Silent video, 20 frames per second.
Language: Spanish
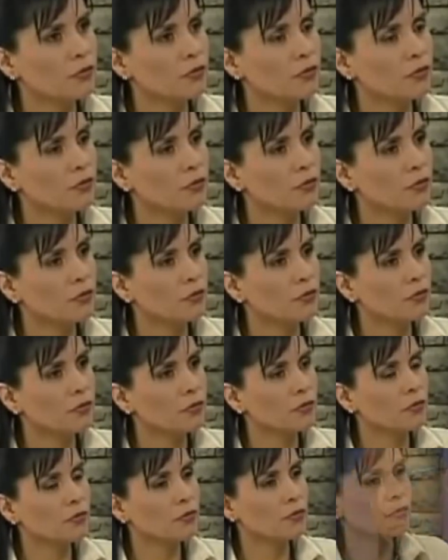No, me
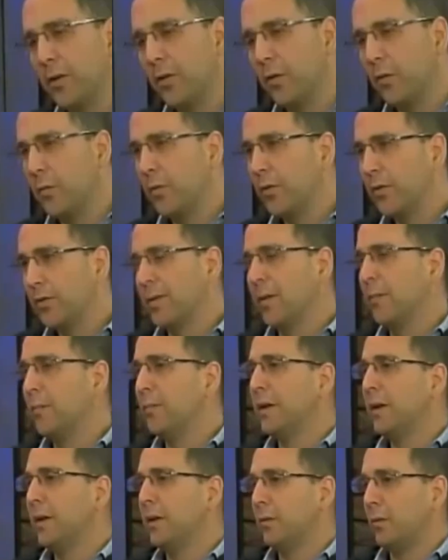parece que los periodos de prueba
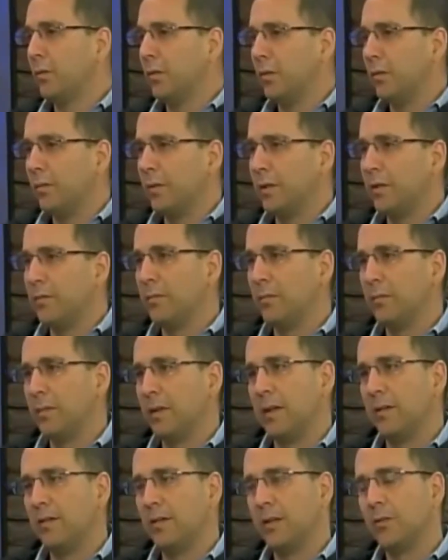están bien. Están bien.
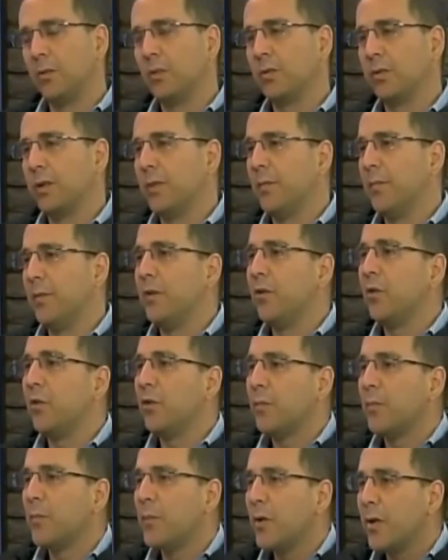En, tanto sean
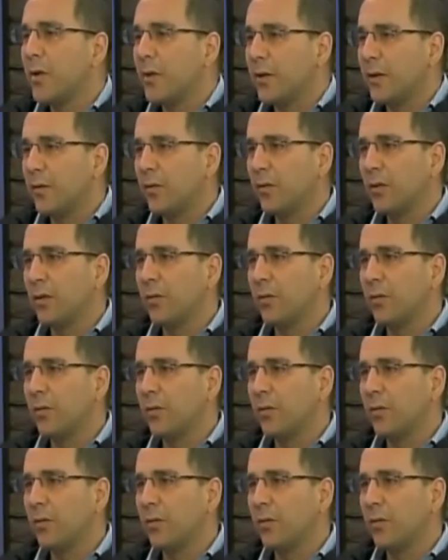periodos de prueba,